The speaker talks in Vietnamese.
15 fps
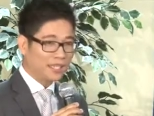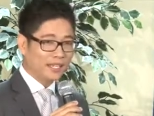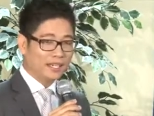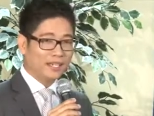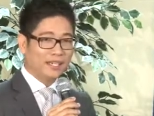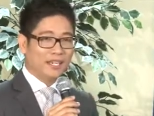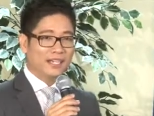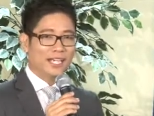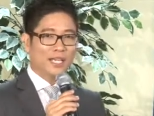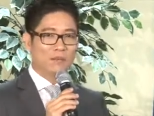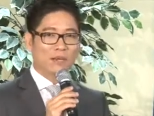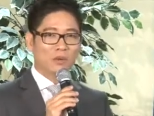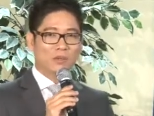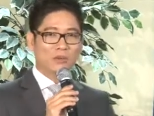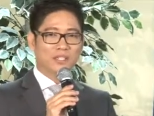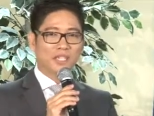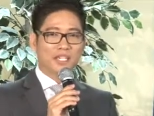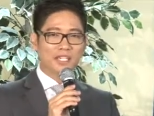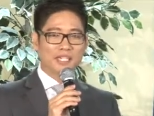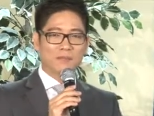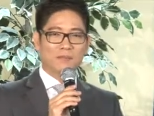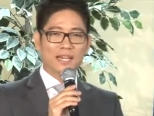thì khi mà cuộc
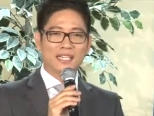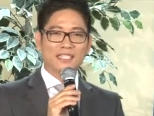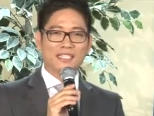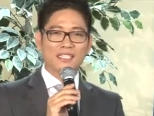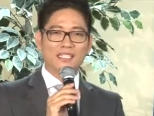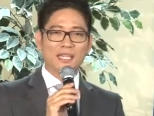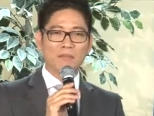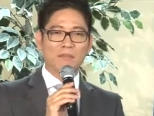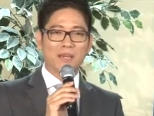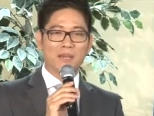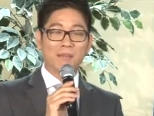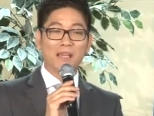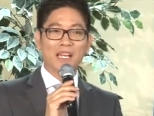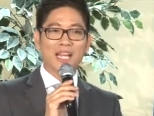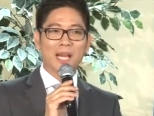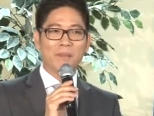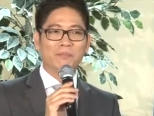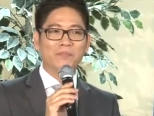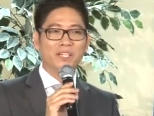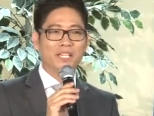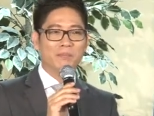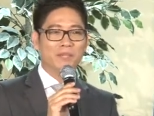chiến năm
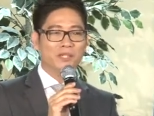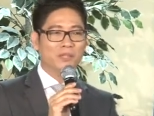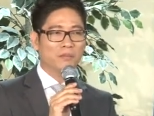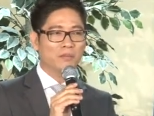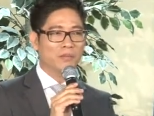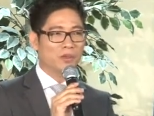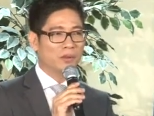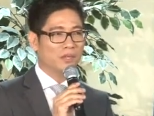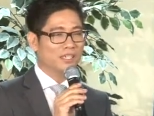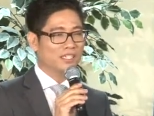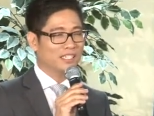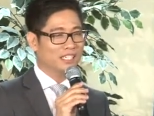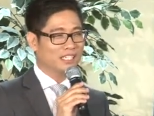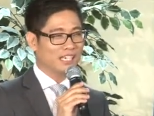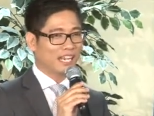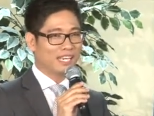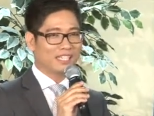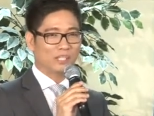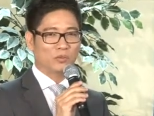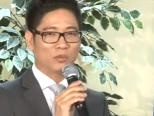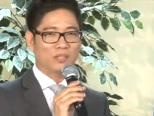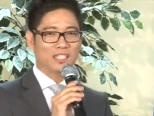1975 khi mà chúng tôi sinh ra
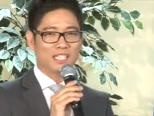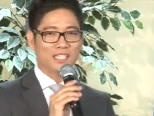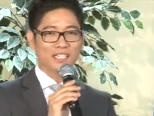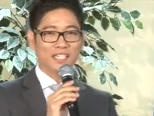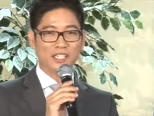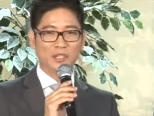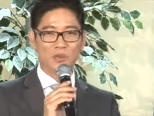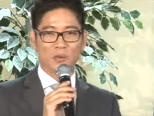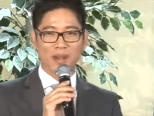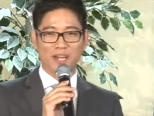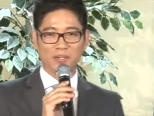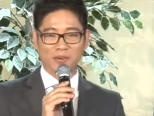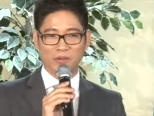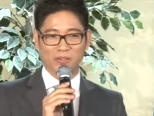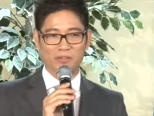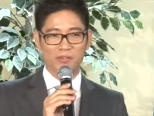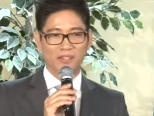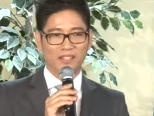thì cuộc chiến đã đi qua rồi